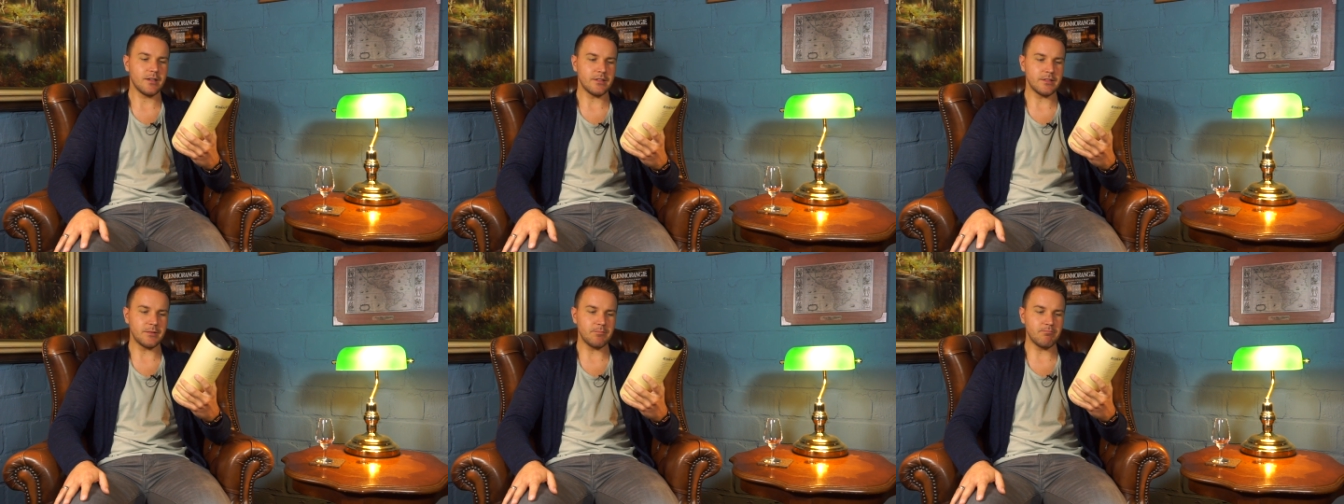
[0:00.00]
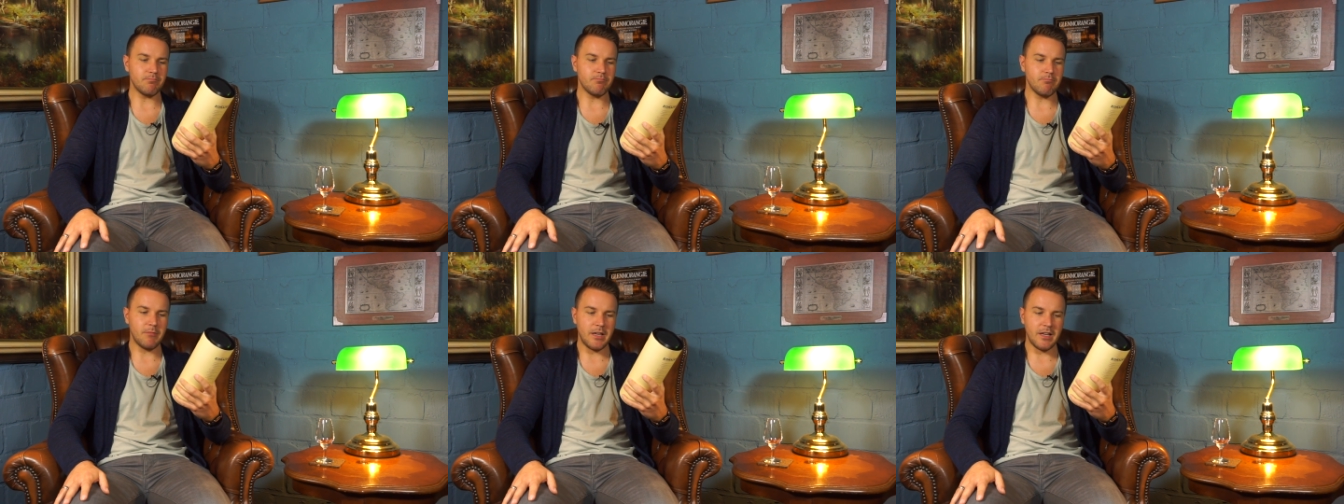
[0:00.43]

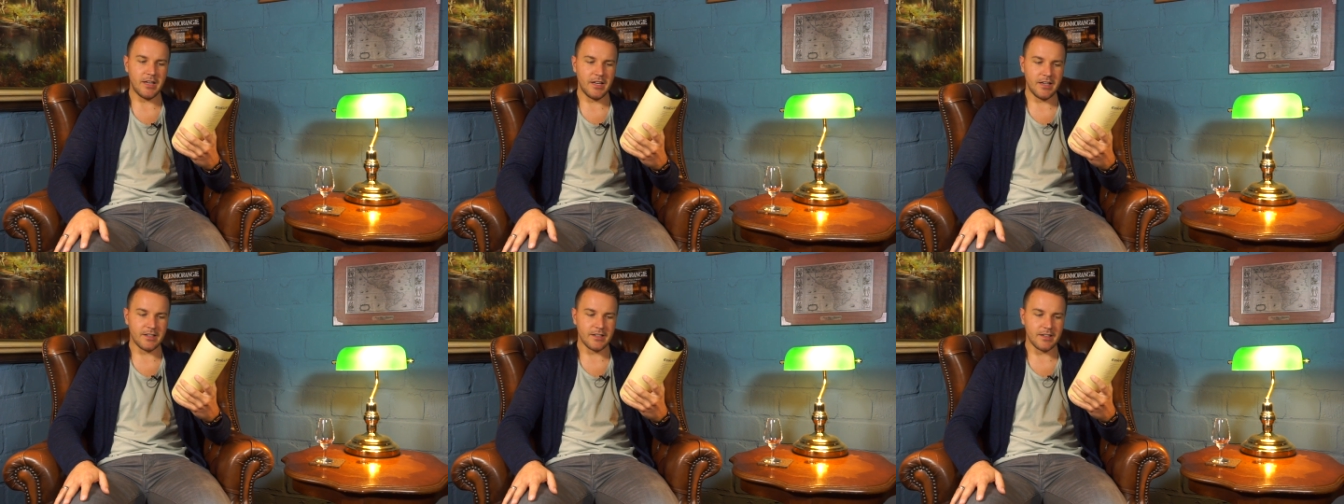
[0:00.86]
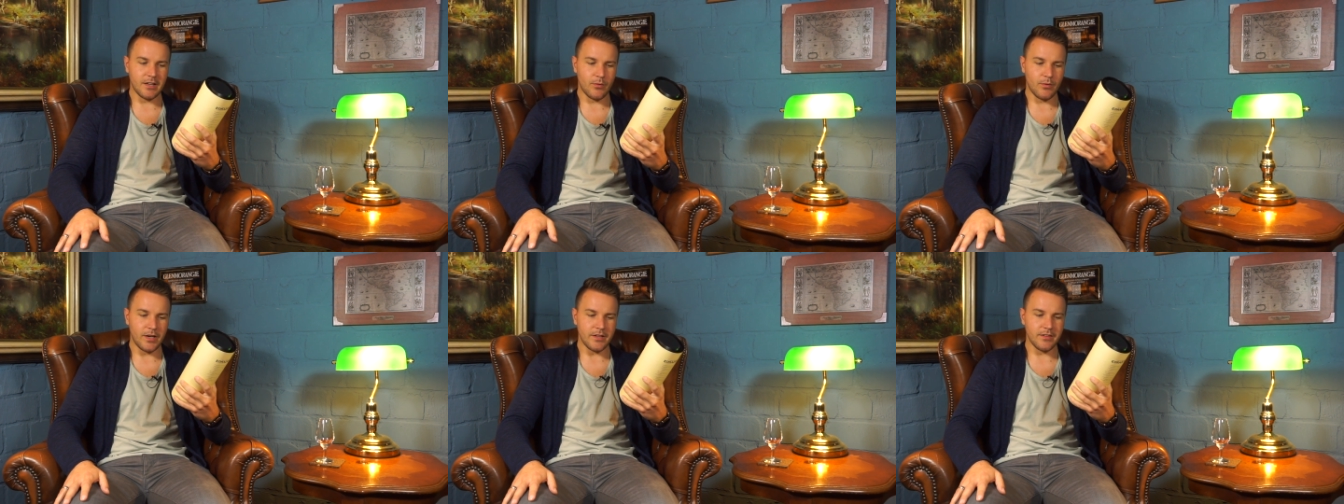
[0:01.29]
Ähm, Edra
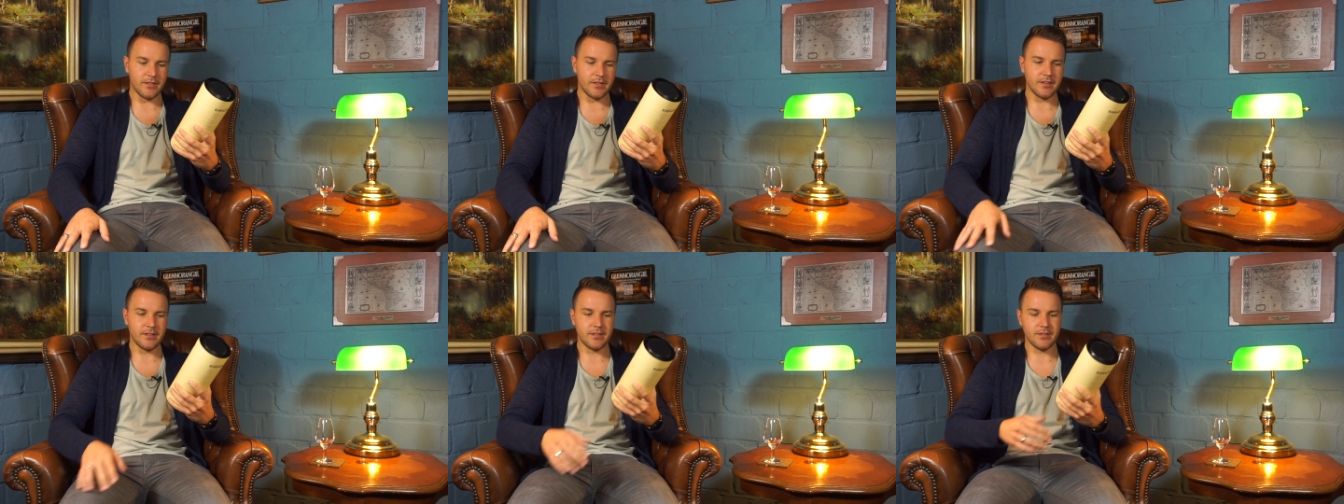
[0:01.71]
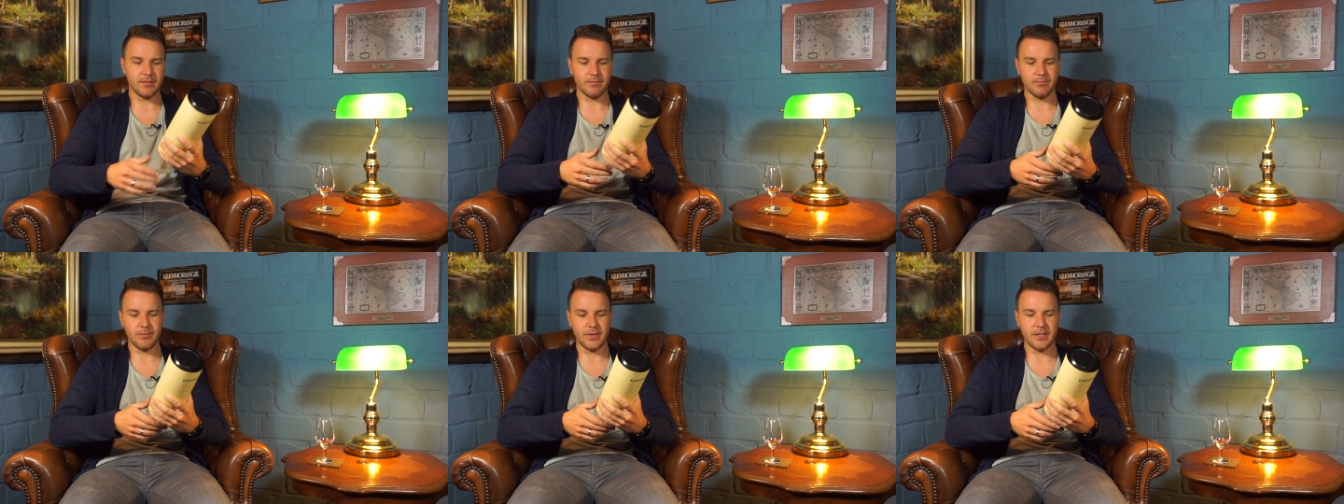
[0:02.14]
Dauer an sich
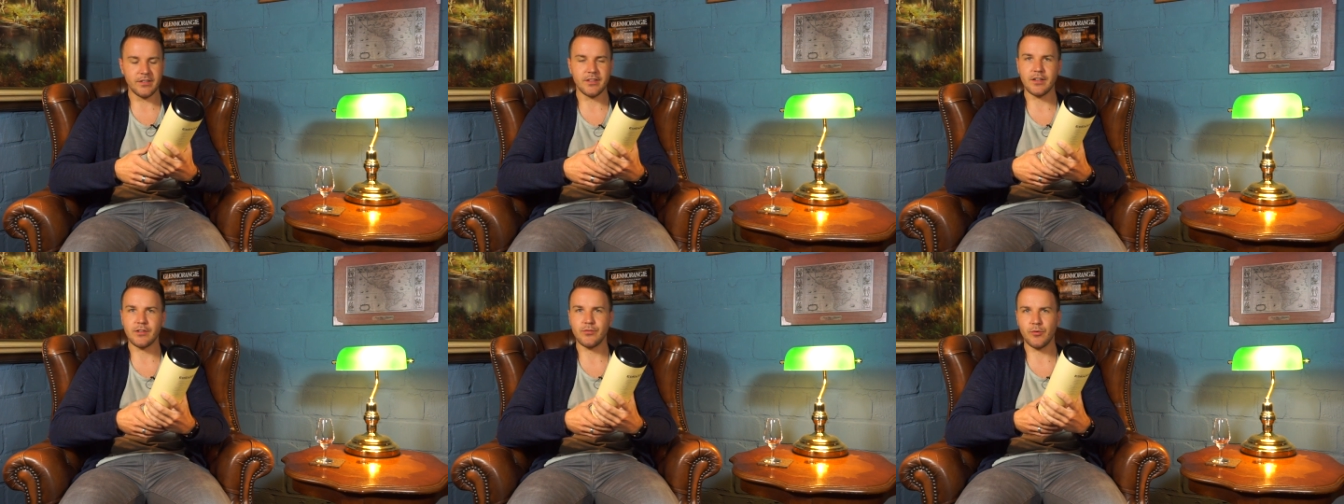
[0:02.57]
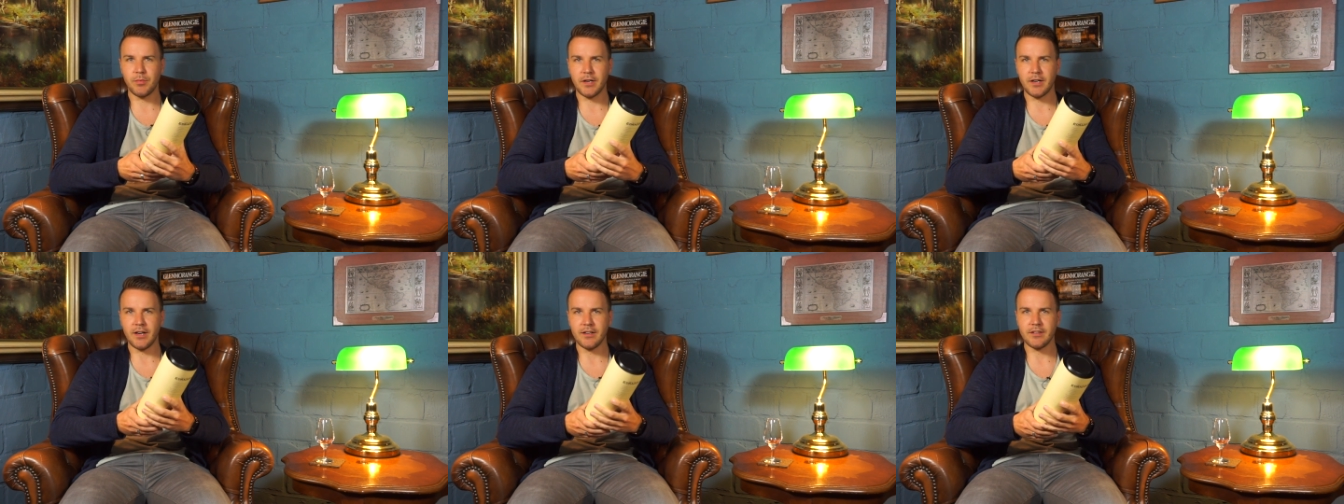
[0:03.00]
ist er dafür
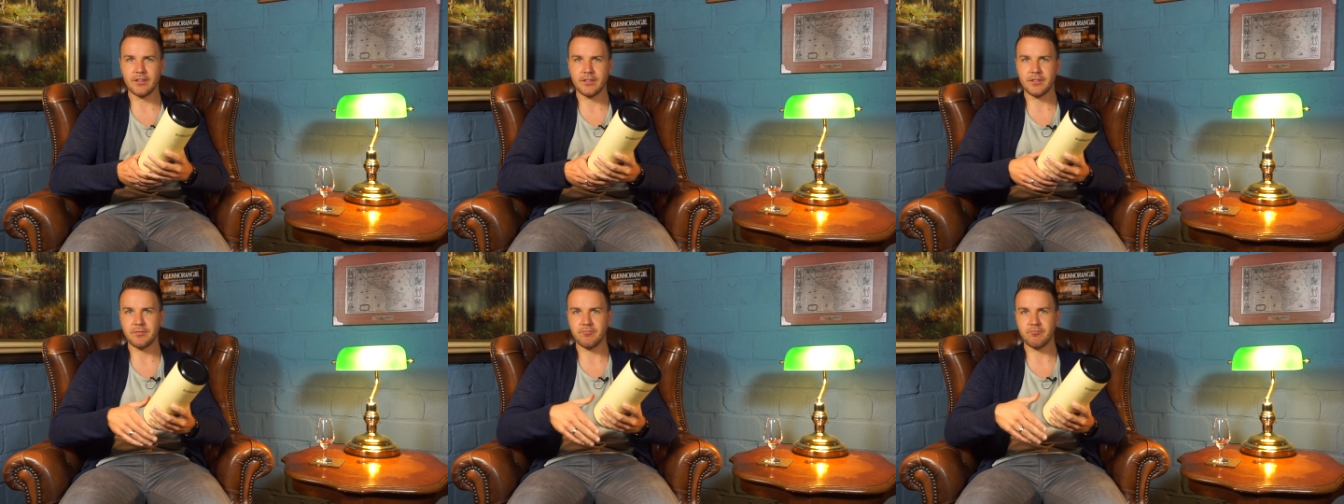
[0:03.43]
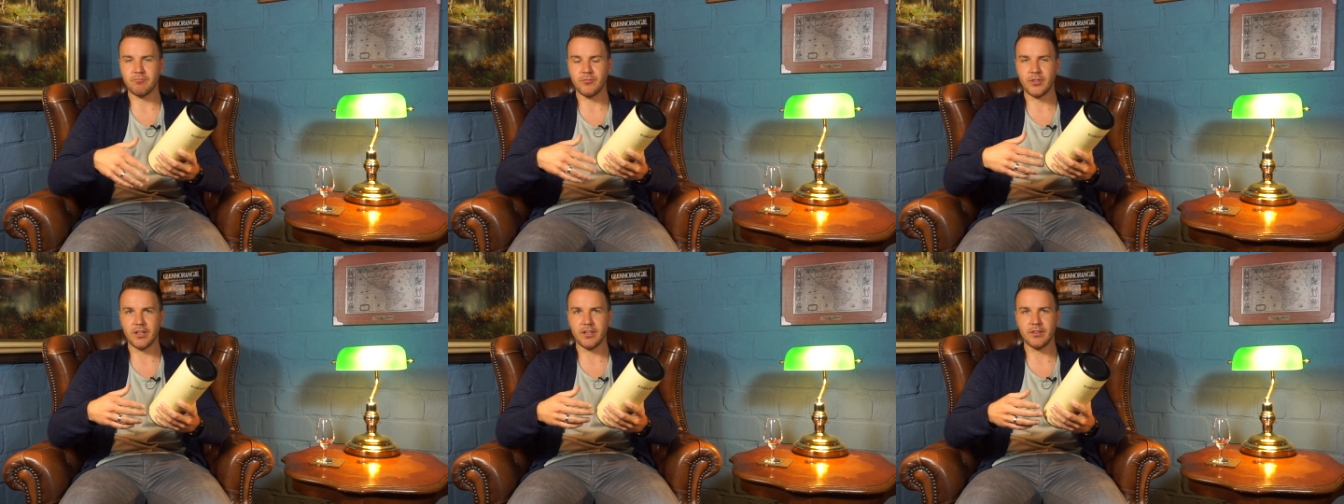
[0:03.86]
bekannt,
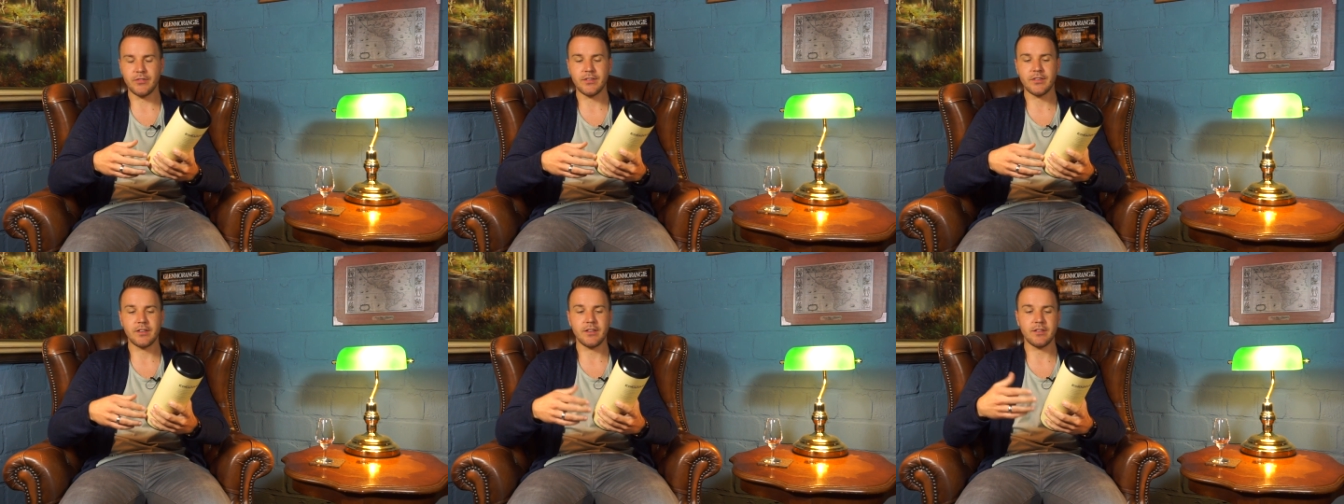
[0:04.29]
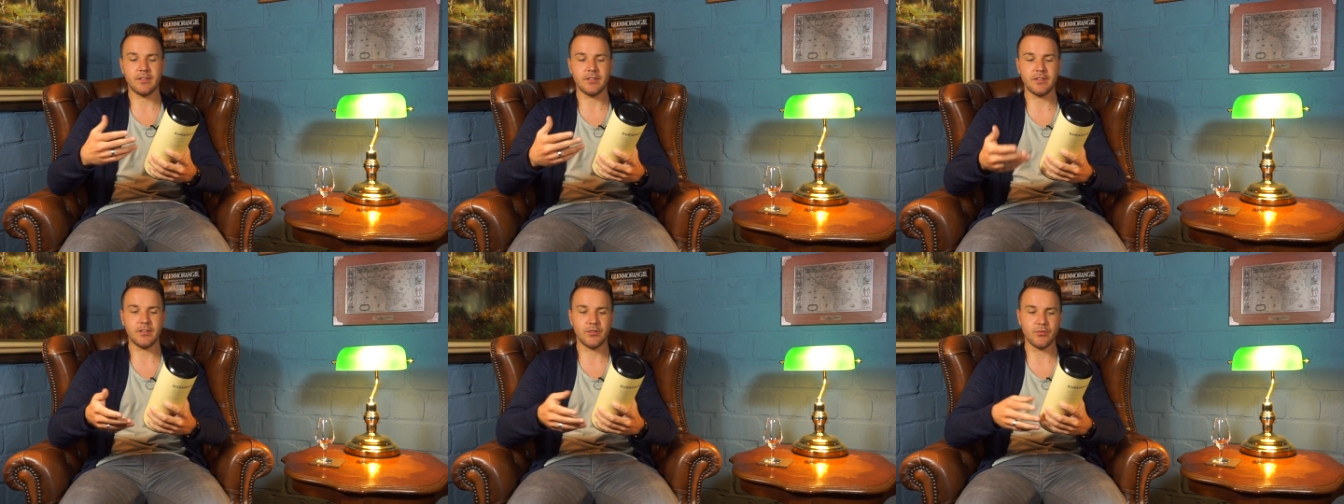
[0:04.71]
seine
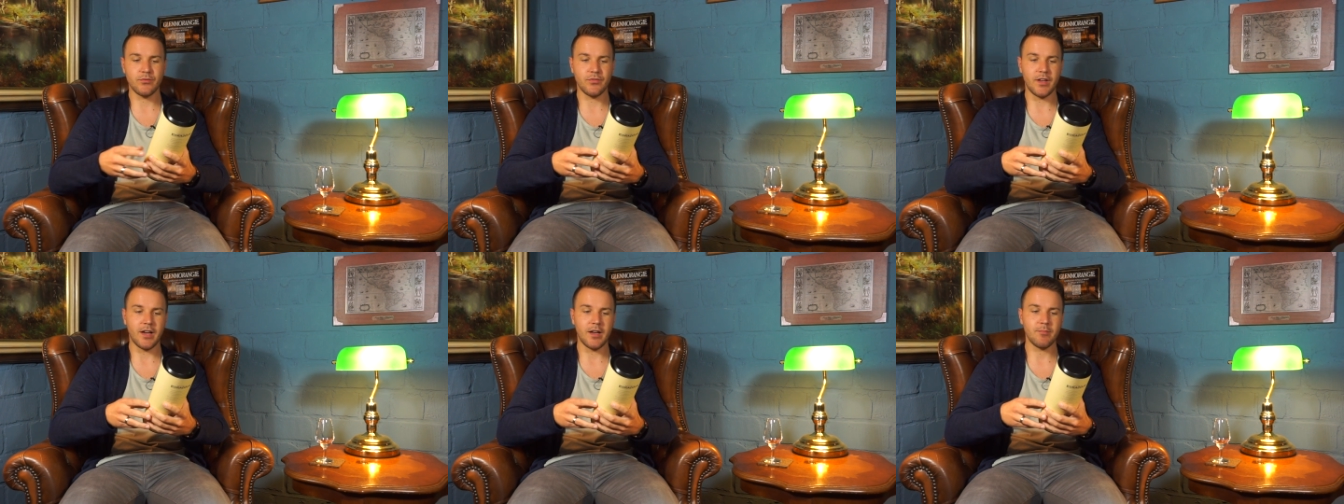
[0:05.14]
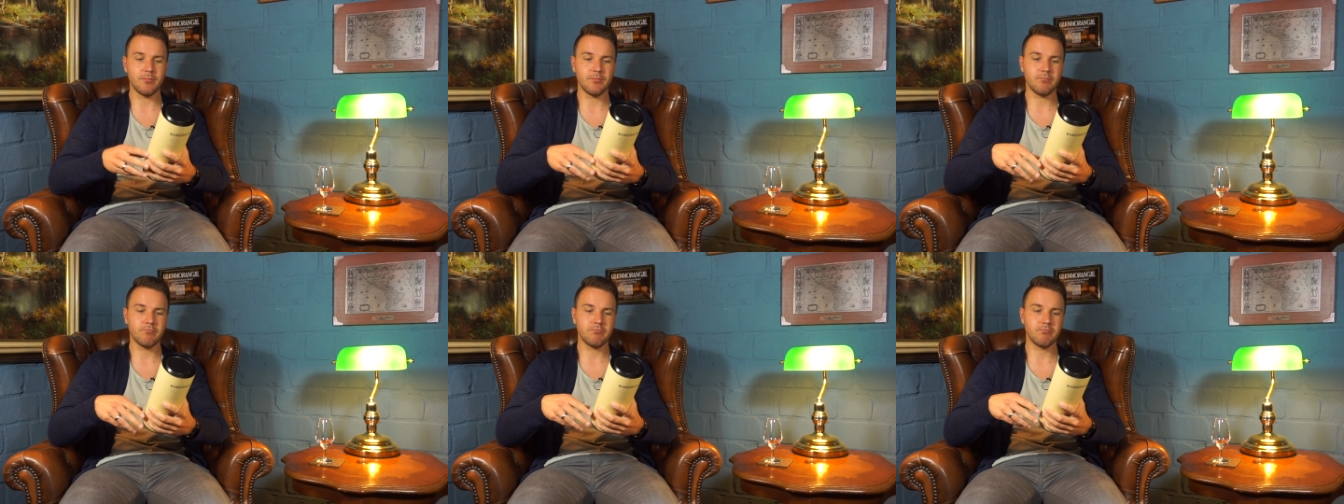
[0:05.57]
Whiskys nicht zu
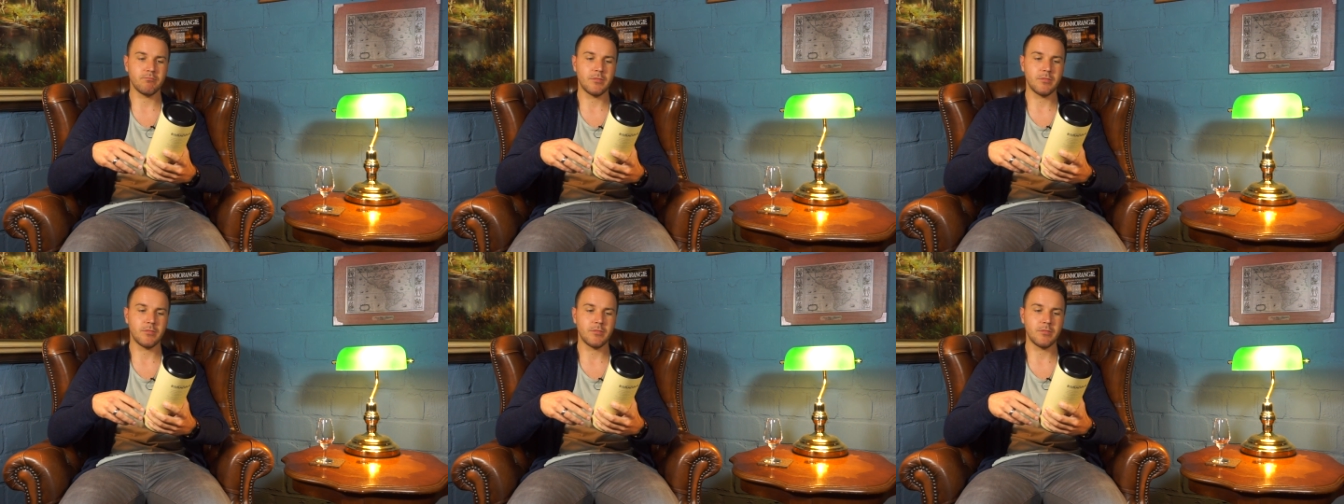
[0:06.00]
färben